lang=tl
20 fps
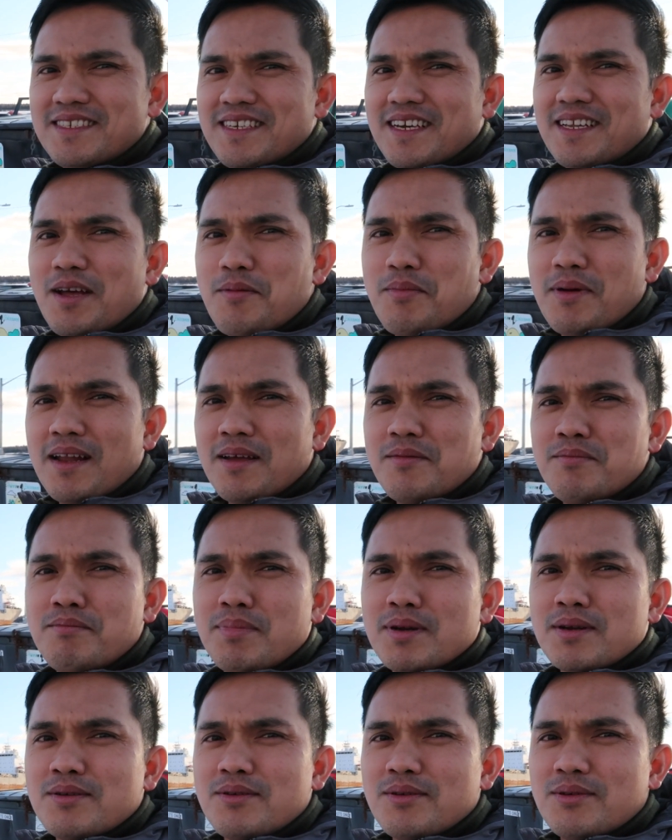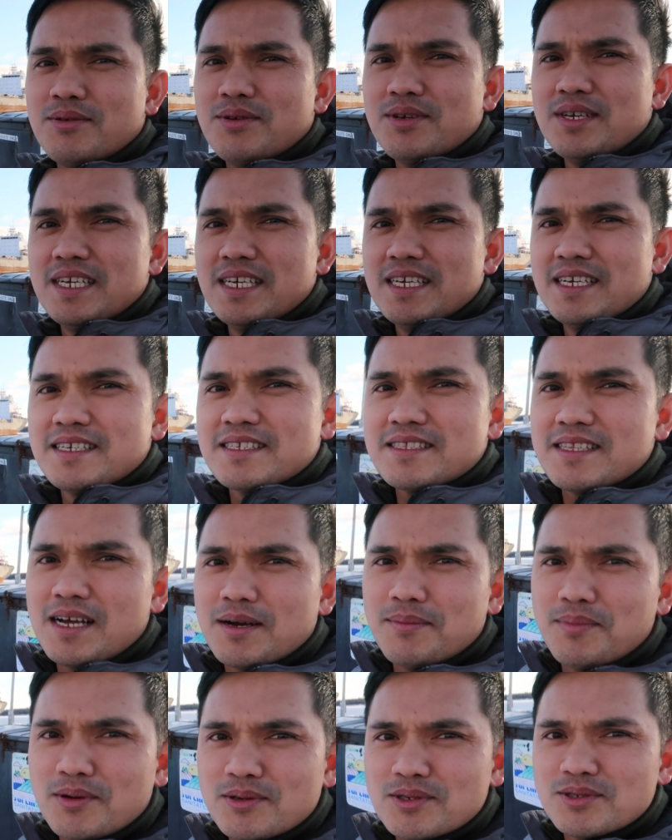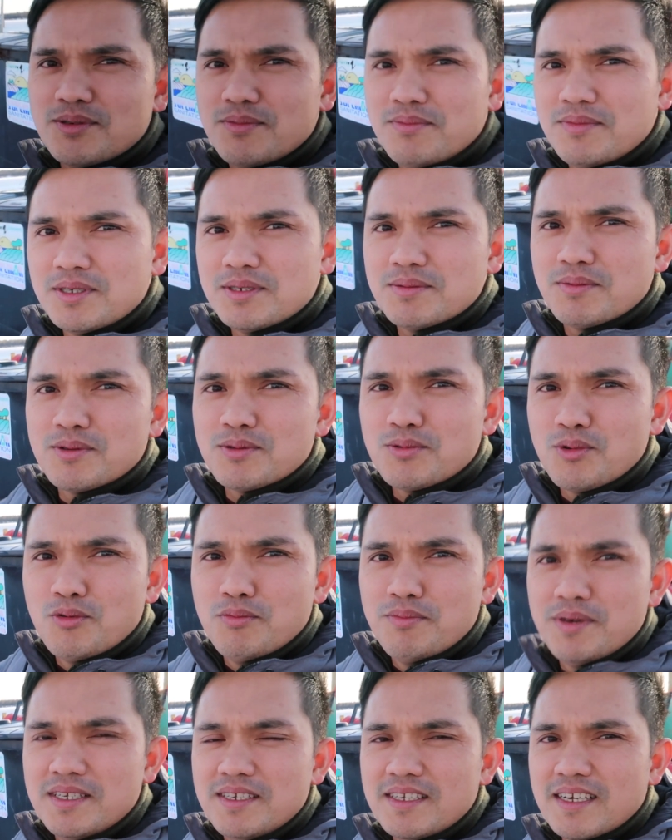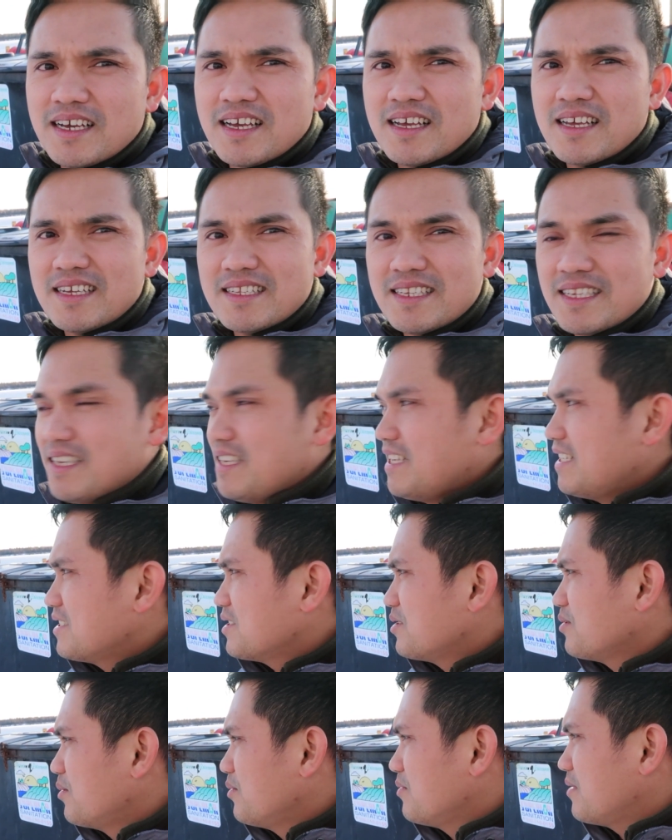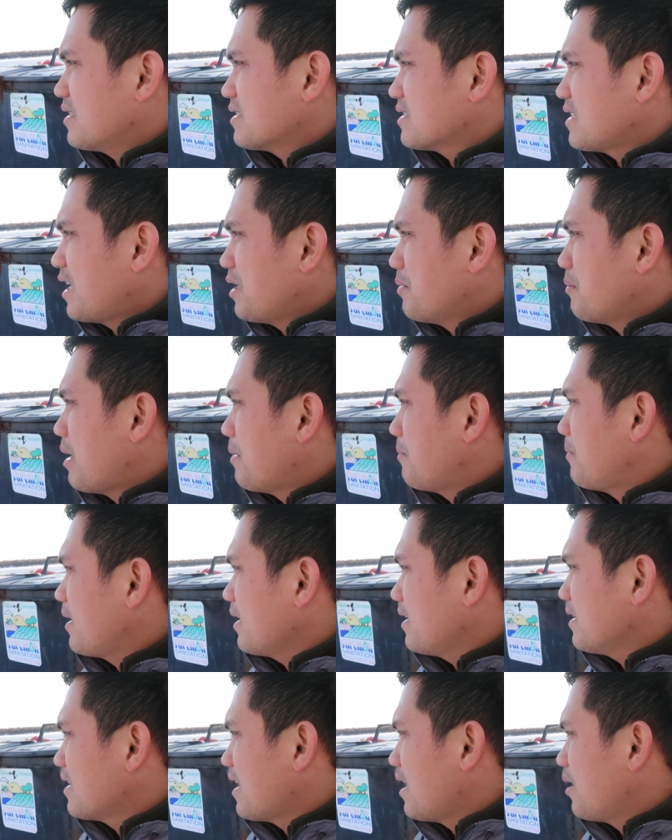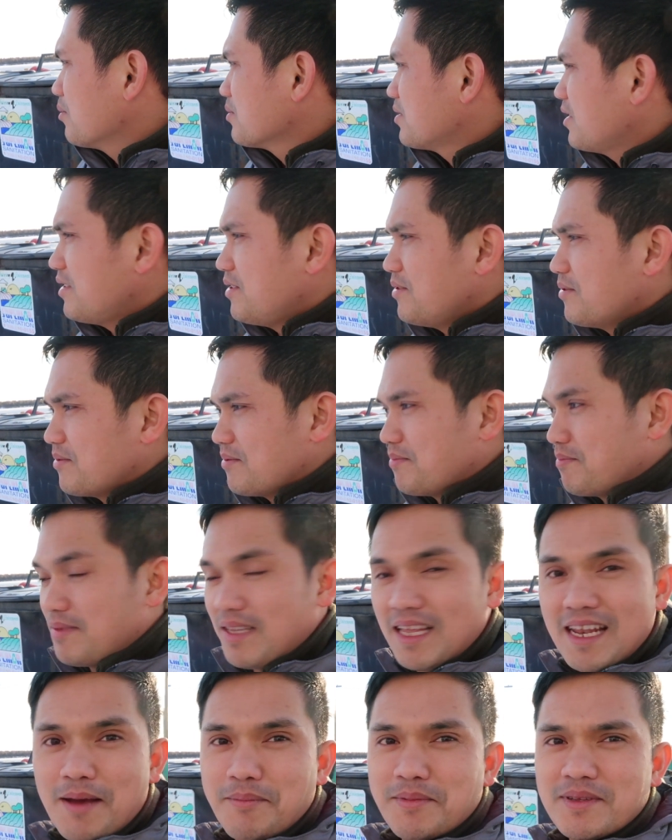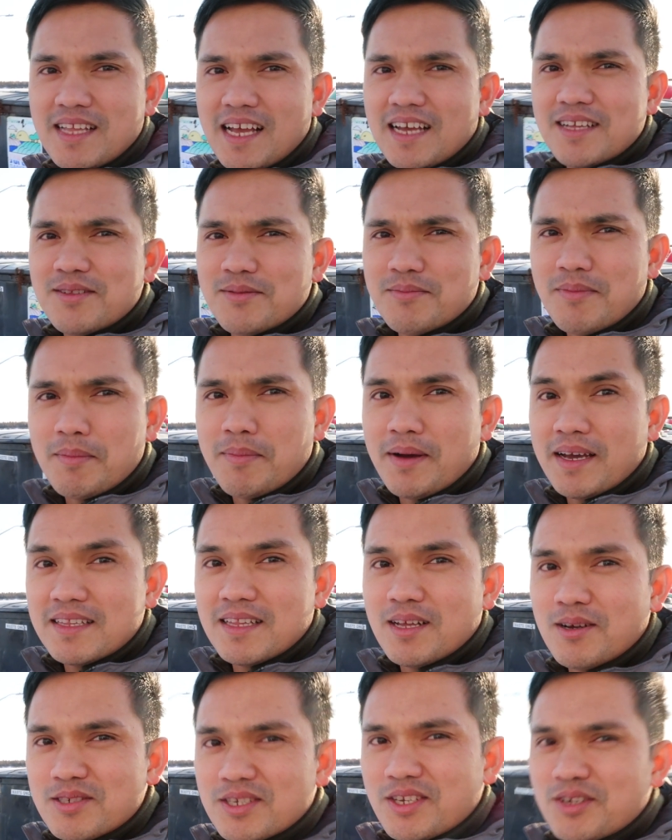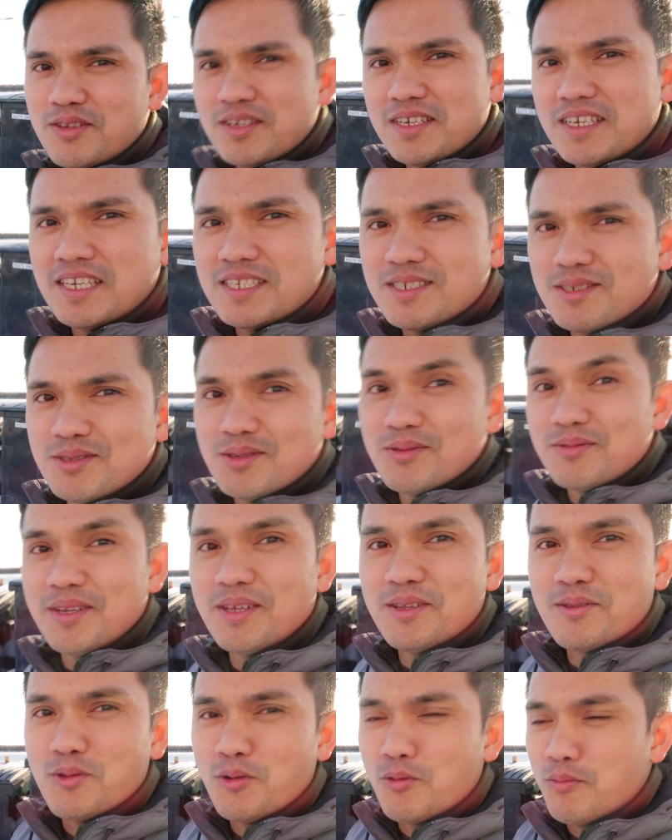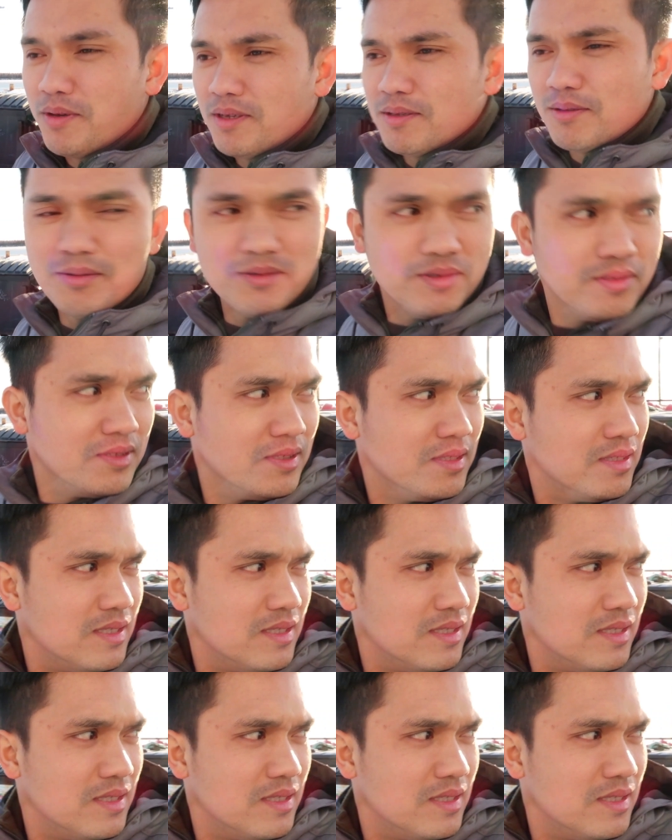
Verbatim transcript: Yan napaking park ko. Tapos yung mismong tubig niya nag-i-snow na. Sana makapakita ako sa inyo. Lalapit tayo ito. Papakita ko sa inyo nag-i-snow na yung tubig doon.